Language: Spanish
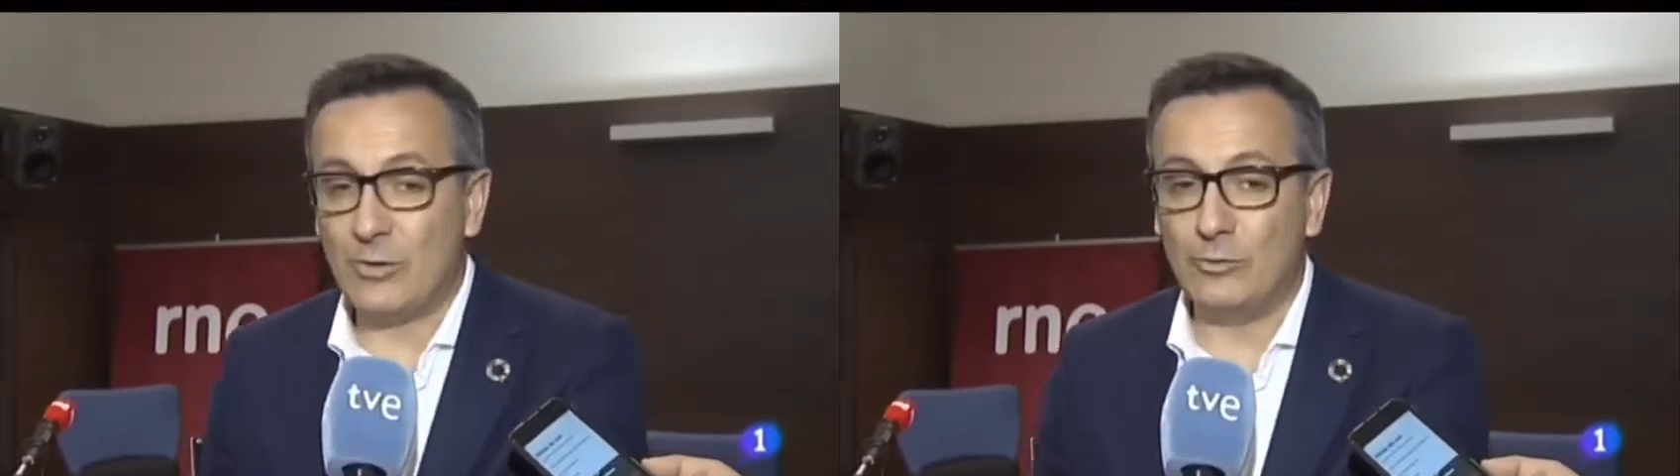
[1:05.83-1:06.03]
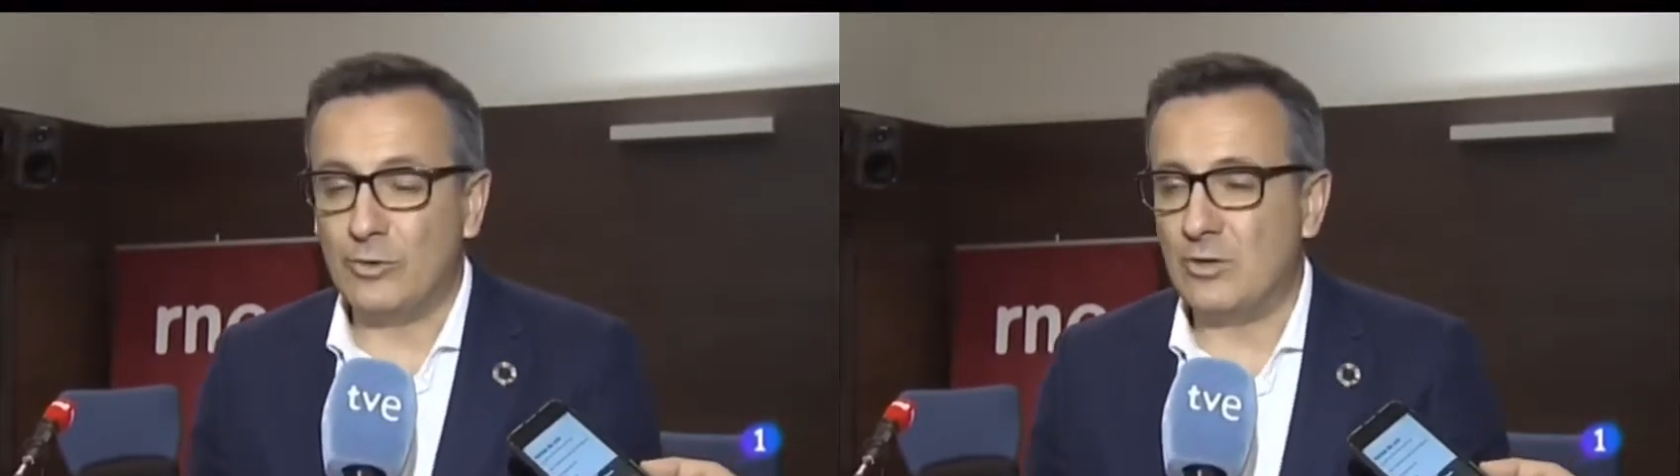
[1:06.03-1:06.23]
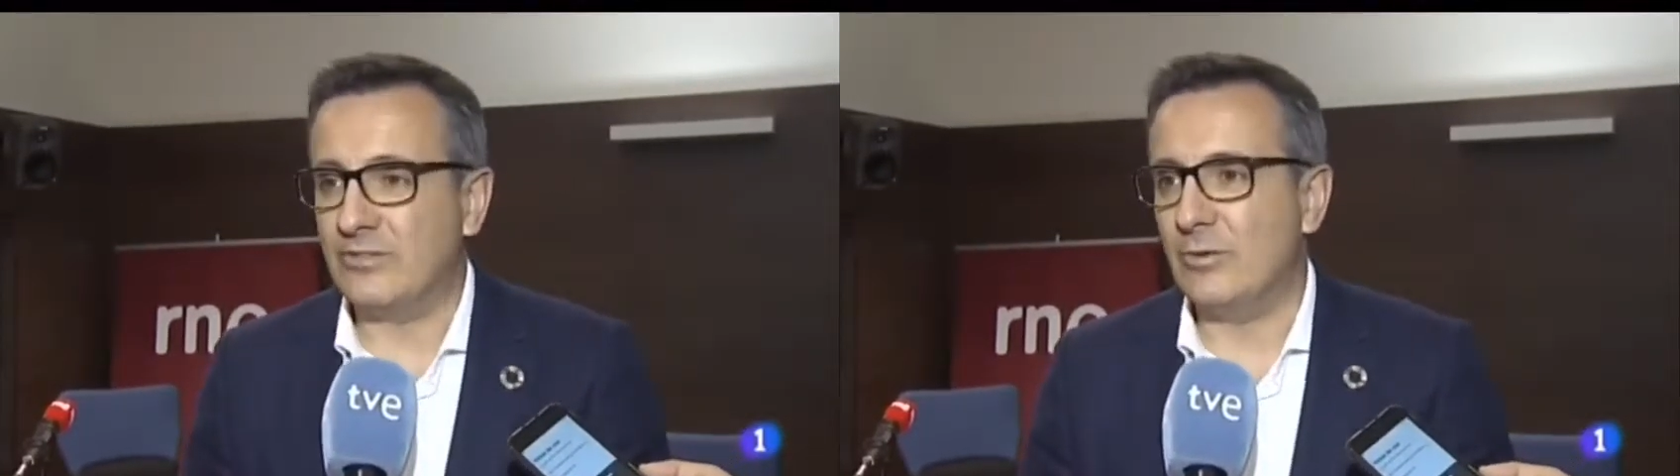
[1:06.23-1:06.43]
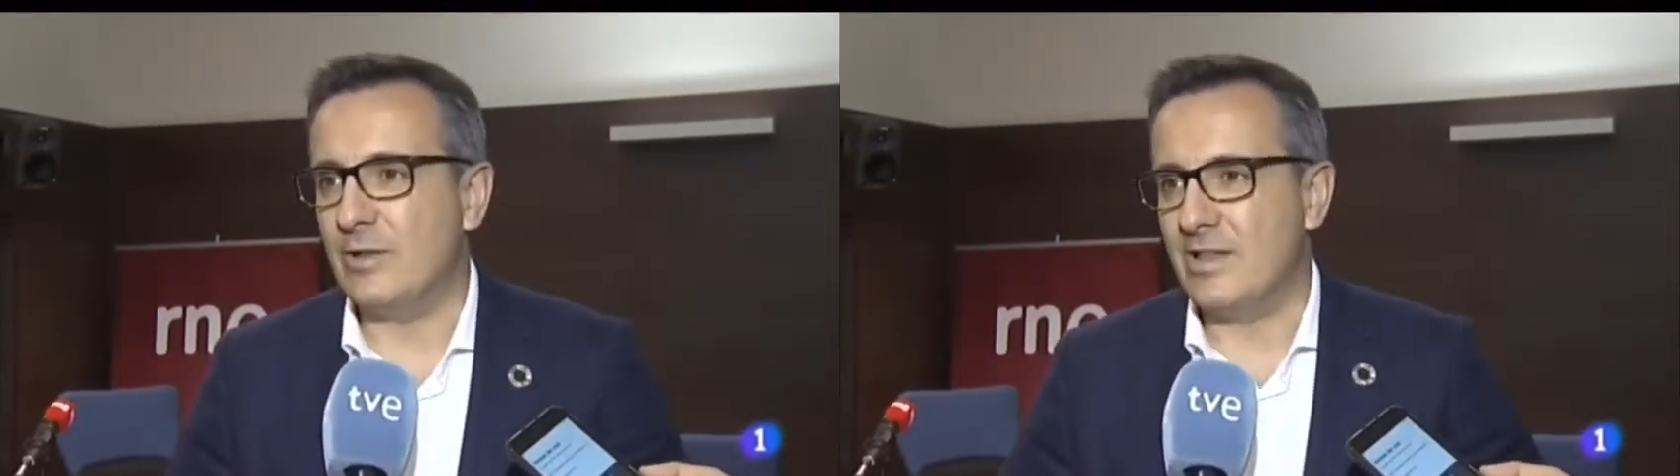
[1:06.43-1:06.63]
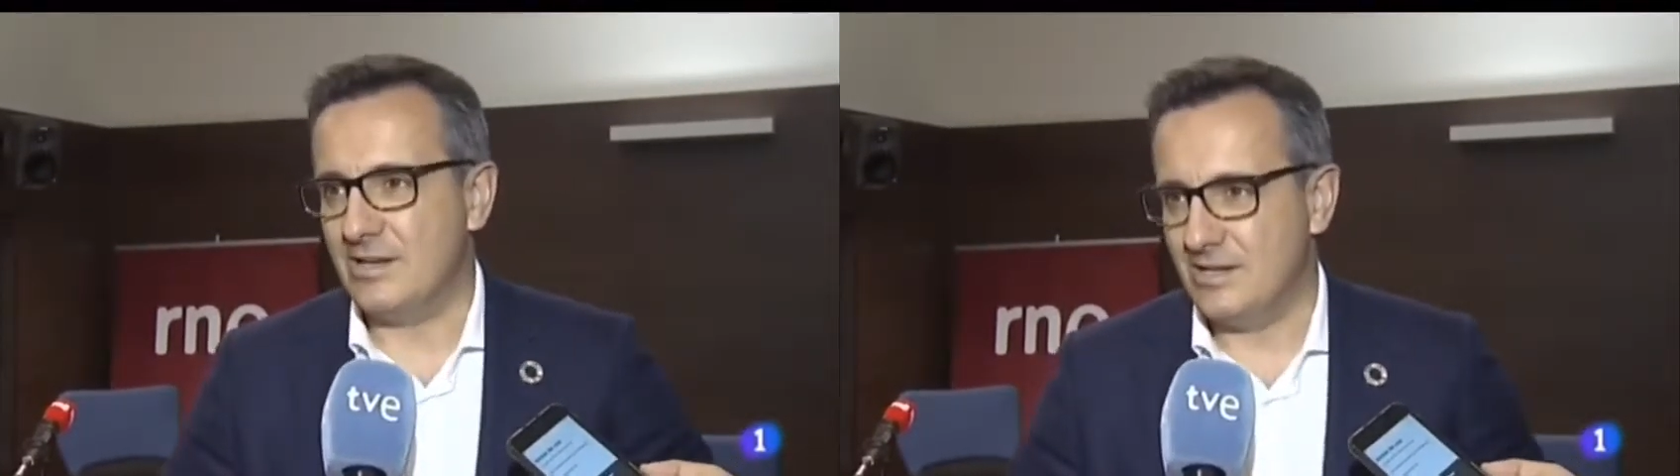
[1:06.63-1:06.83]
junto con la
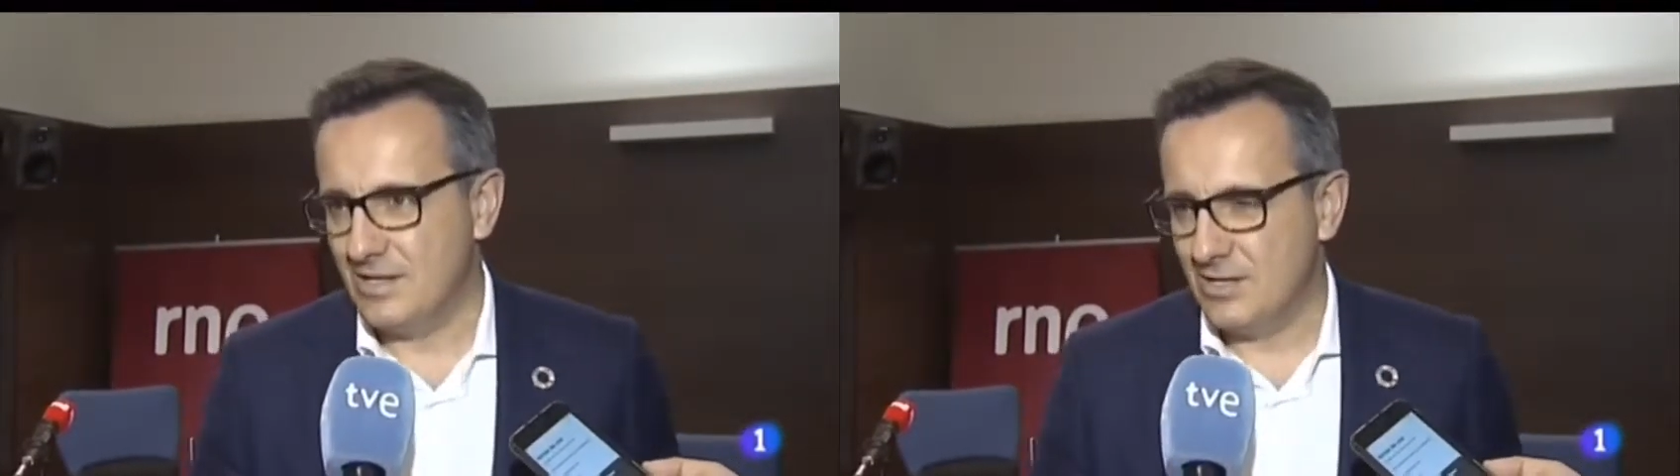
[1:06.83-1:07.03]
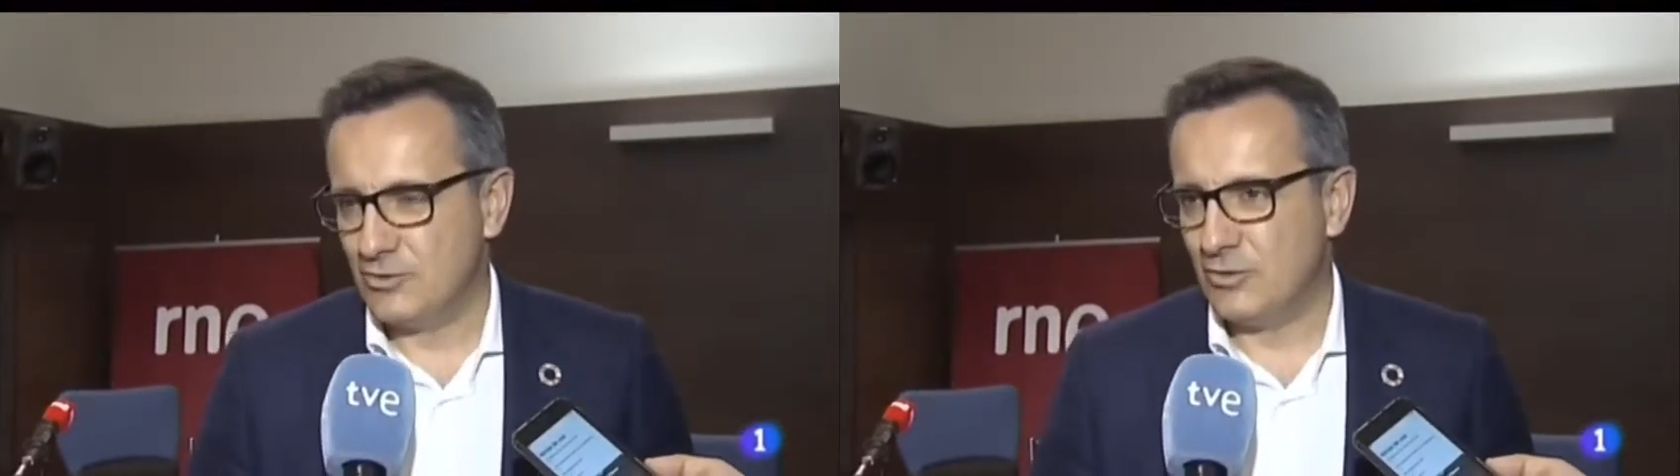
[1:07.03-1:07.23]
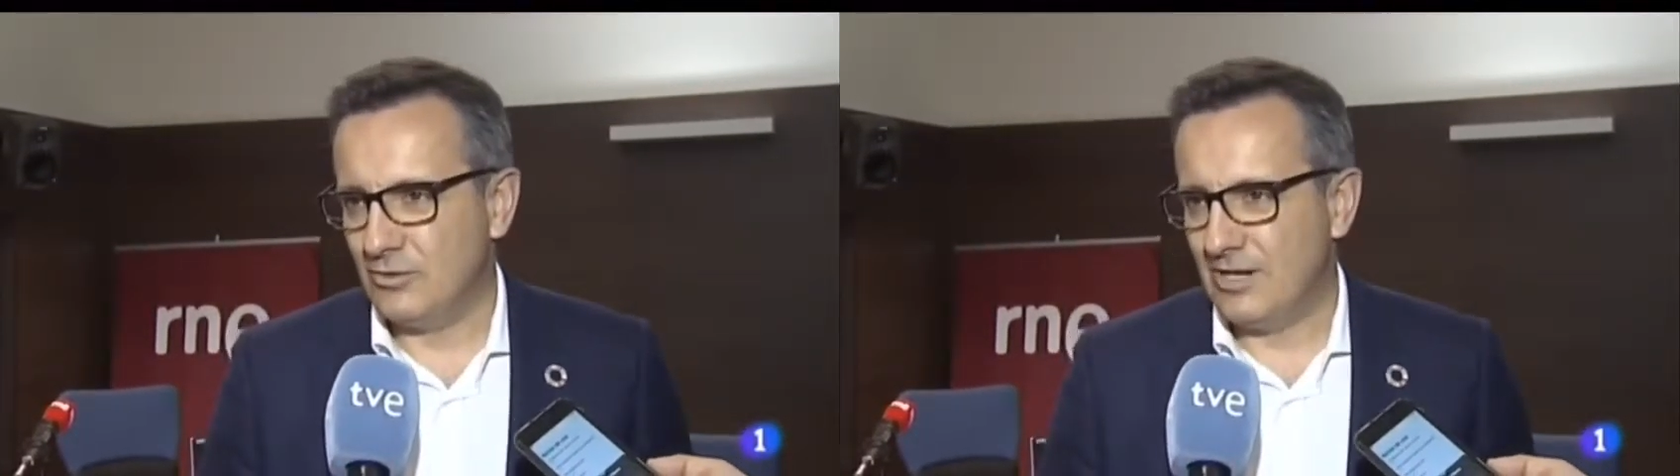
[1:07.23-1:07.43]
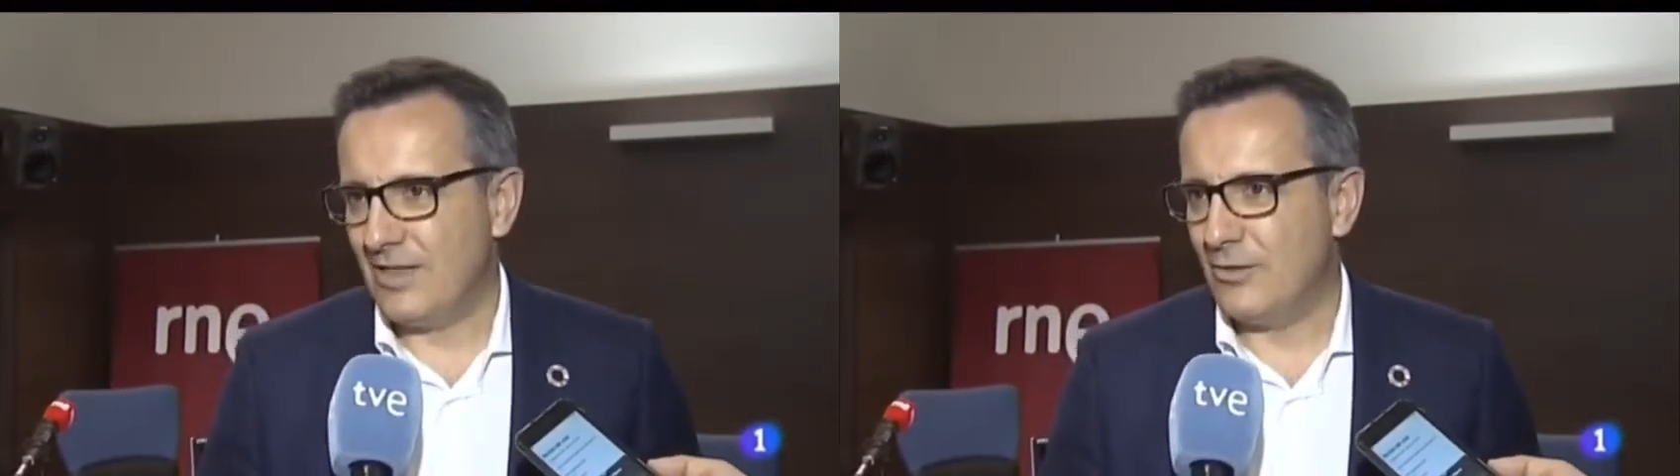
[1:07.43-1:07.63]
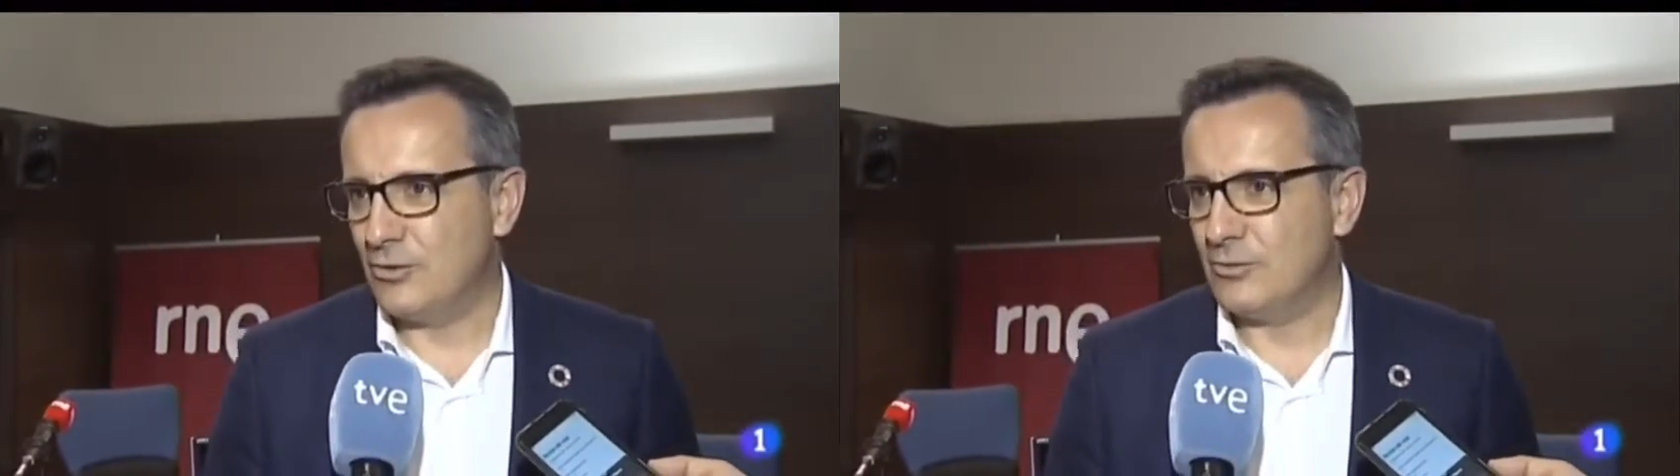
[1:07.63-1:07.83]
seguridad son
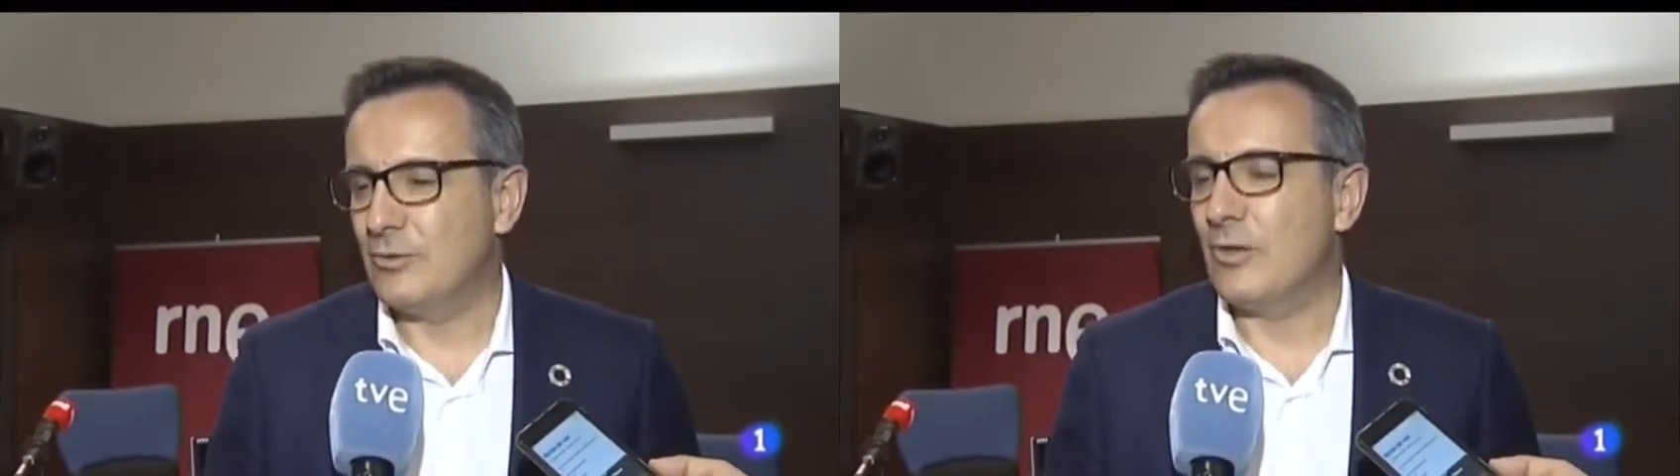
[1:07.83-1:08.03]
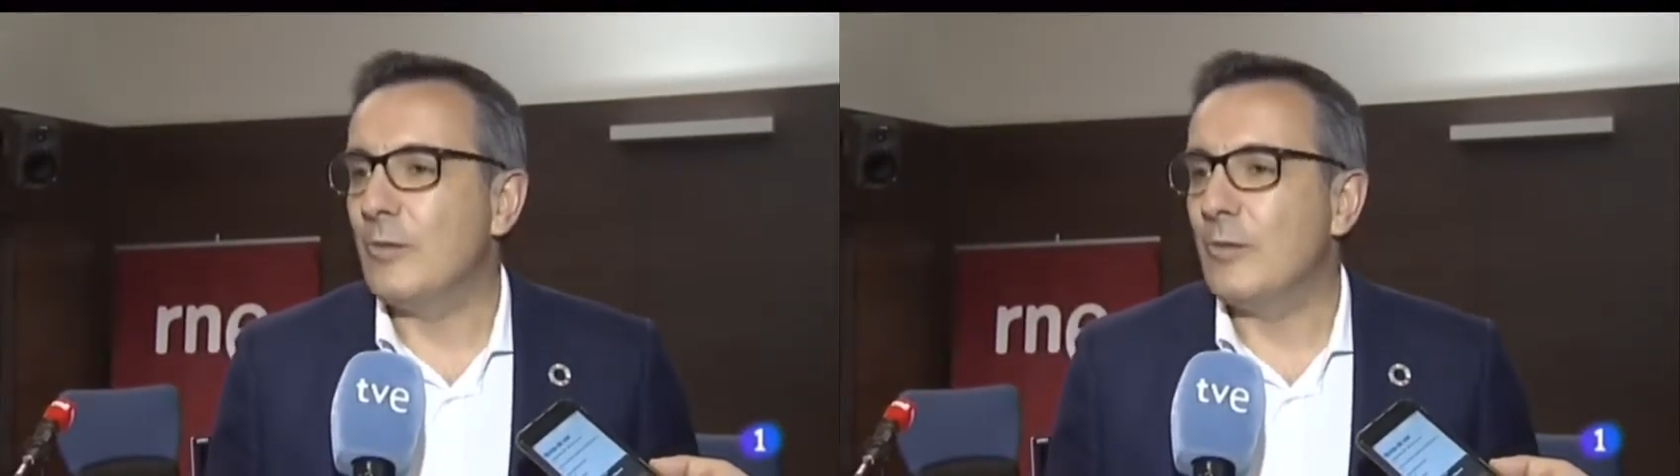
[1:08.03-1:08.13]
los dos